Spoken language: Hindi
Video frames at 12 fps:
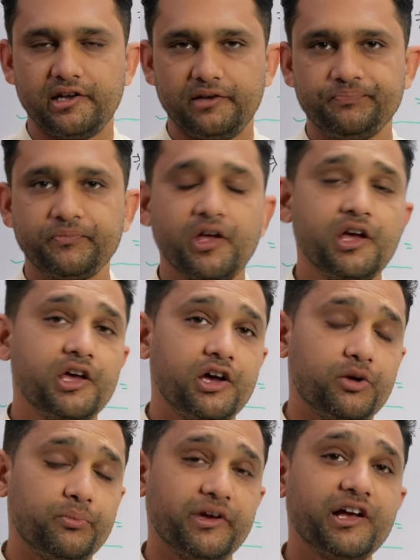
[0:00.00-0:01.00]
लें
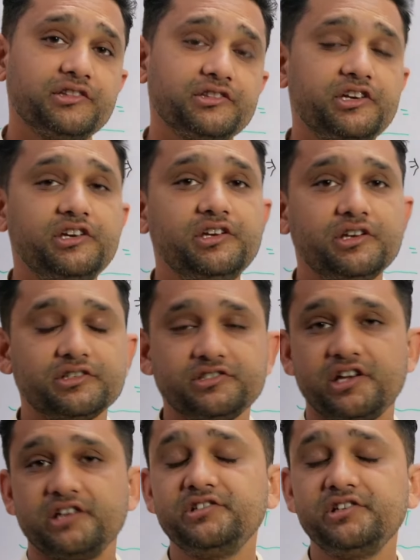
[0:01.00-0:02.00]
ओमेगा थ्री
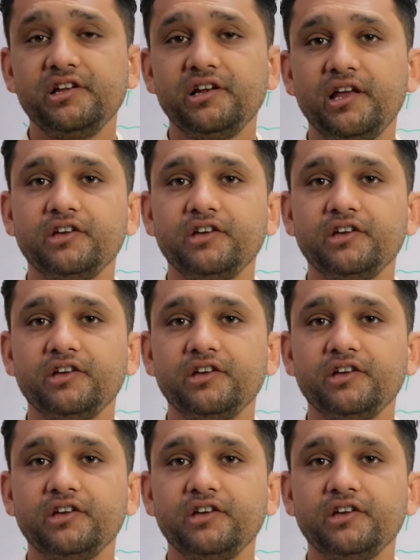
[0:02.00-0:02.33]
एसेंशियल